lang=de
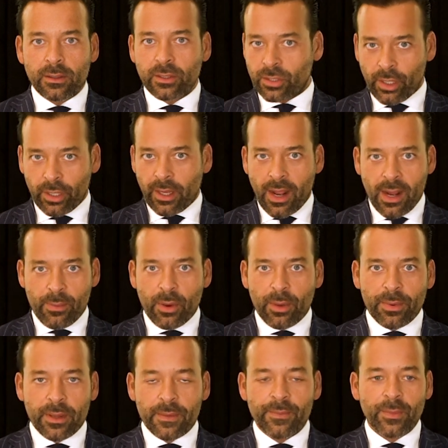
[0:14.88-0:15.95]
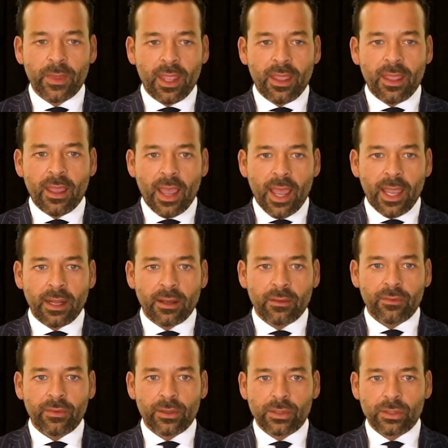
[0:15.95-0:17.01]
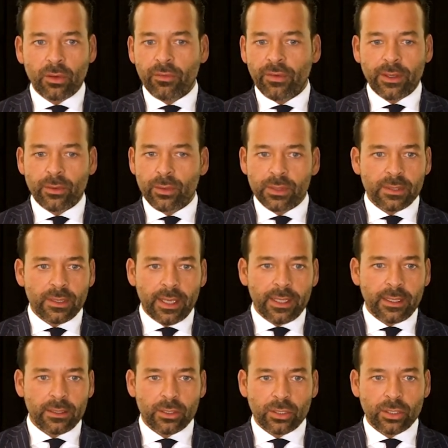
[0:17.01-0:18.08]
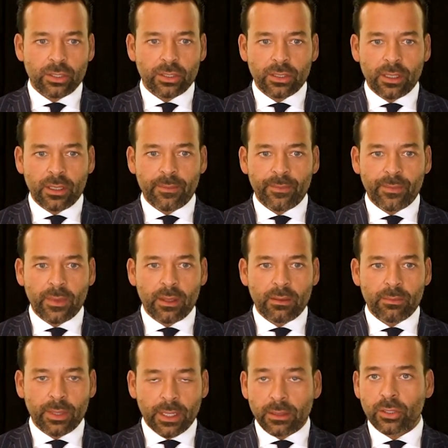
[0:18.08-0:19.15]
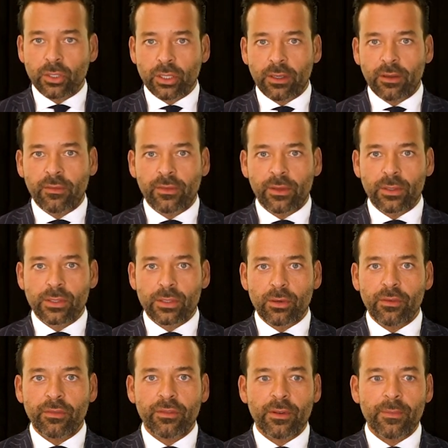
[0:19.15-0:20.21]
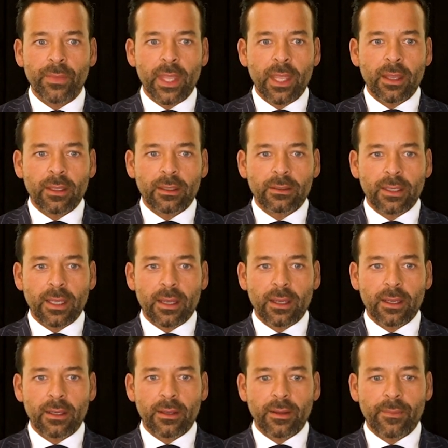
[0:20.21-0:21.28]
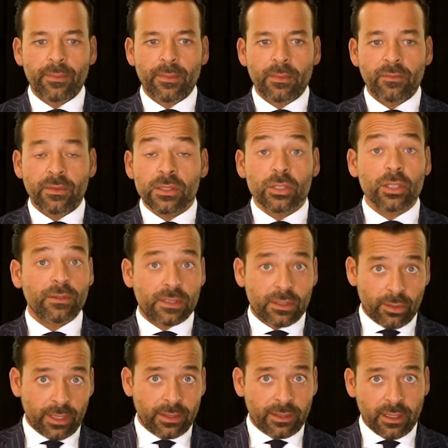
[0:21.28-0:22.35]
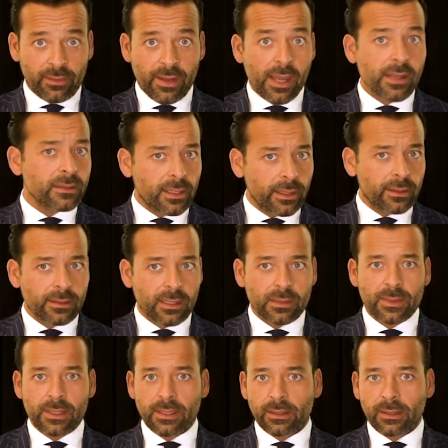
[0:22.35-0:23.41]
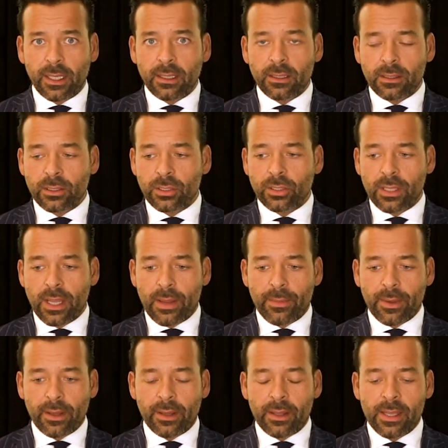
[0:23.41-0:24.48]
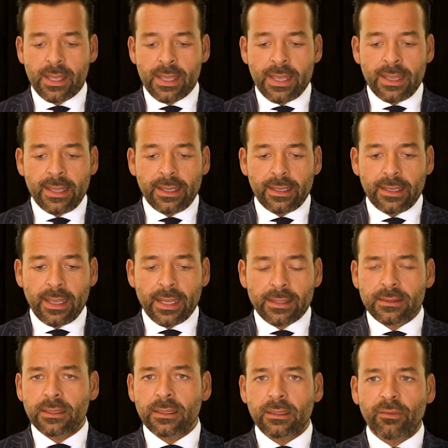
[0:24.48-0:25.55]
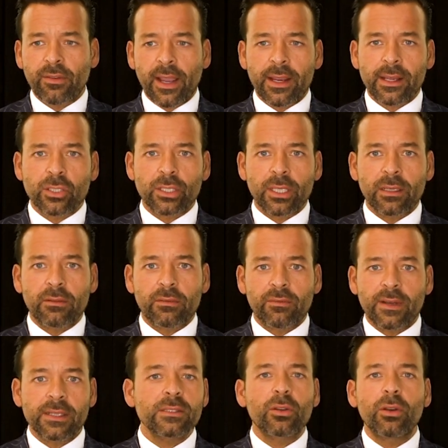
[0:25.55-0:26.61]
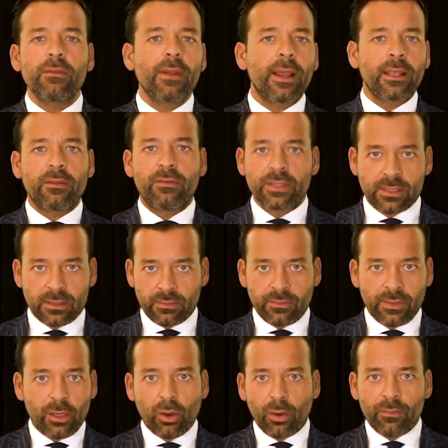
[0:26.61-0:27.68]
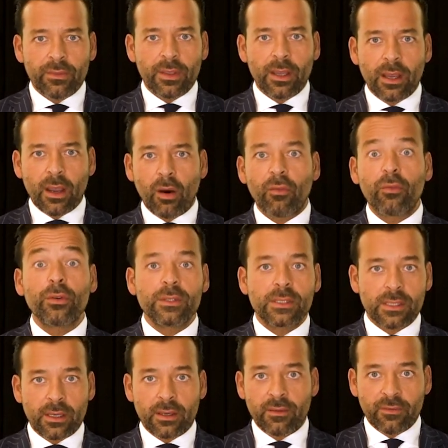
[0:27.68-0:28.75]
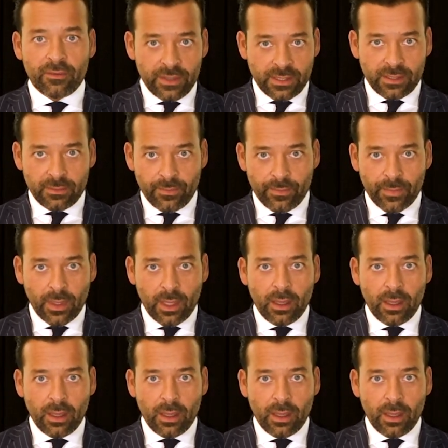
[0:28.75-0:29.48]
Sir Karl Popper, ein Philosoph, ein österreichisch-britischer ähm, Philosoph, der ähm, Wissenschaftstheoretiker war. Das klingt jetzt erstmal sehr technisch, aber er hat sich die Frage gestellt, was können wir eigentlich wissen? Wie kommen wir auf unser Wissen?